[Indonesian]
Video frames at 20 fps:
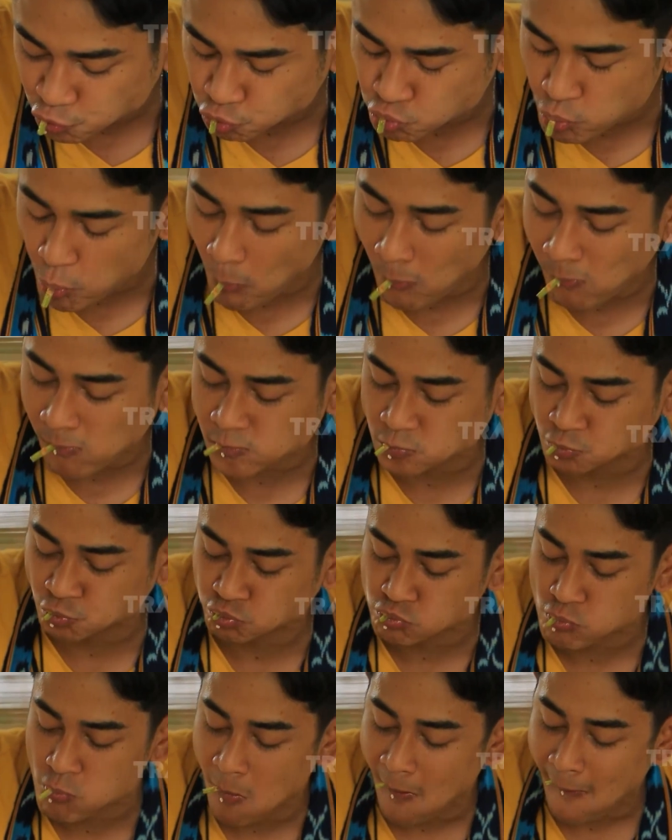Hmm.
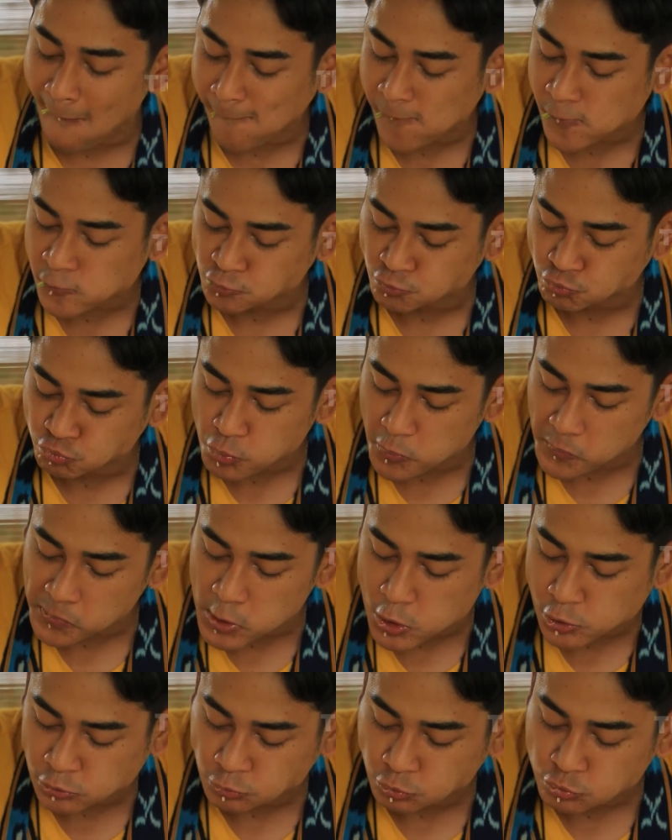Emang ya nasi panas
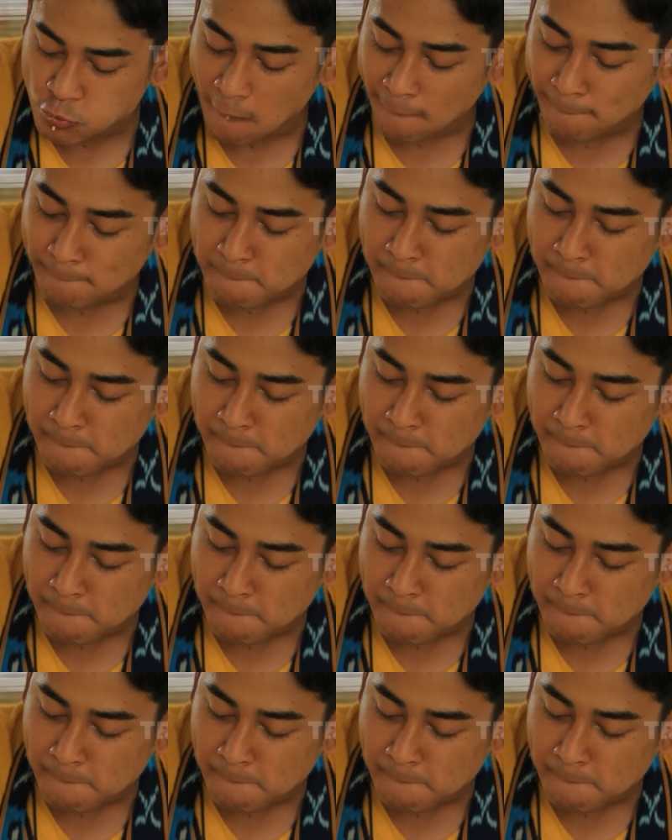yang dicampur dengan